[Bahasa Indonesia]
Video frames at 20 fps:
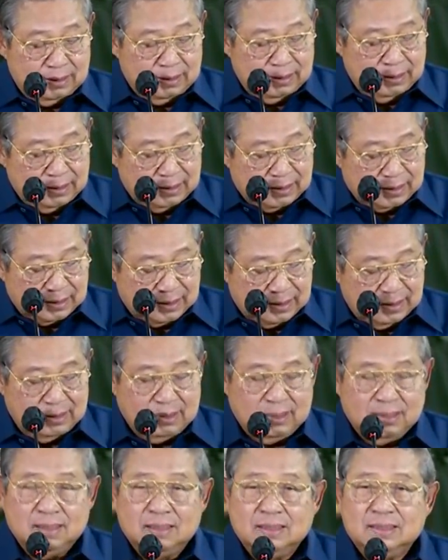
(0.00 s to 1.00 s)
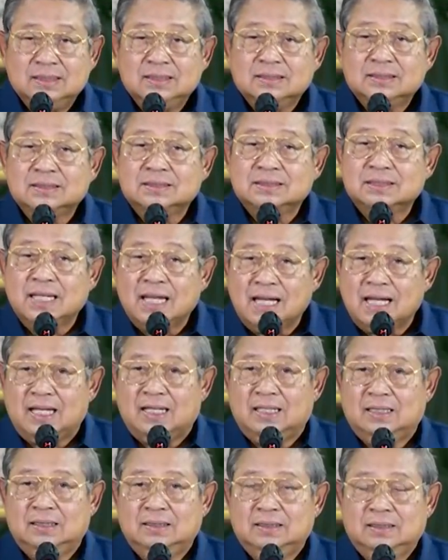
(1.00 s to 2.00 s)
ini sah
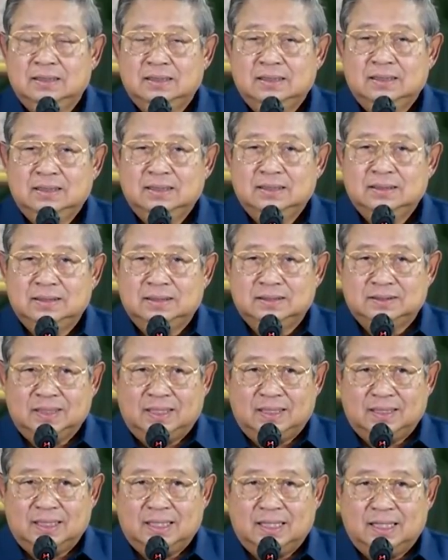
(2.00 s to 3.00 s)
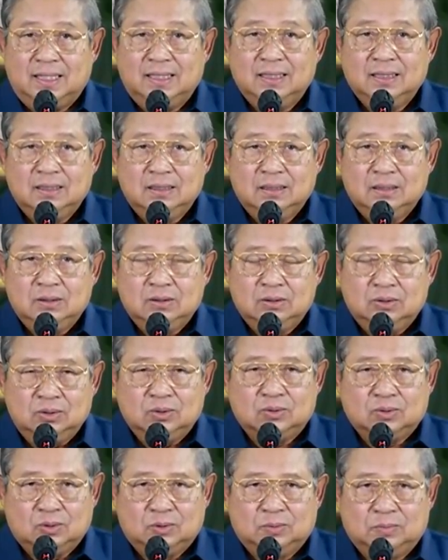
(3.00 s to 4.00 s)
secara
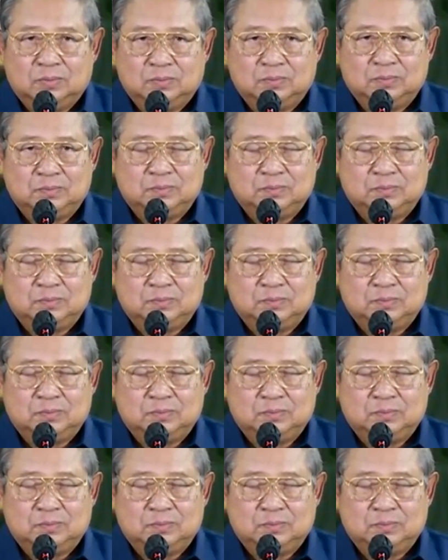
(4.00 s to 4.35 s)
hukum.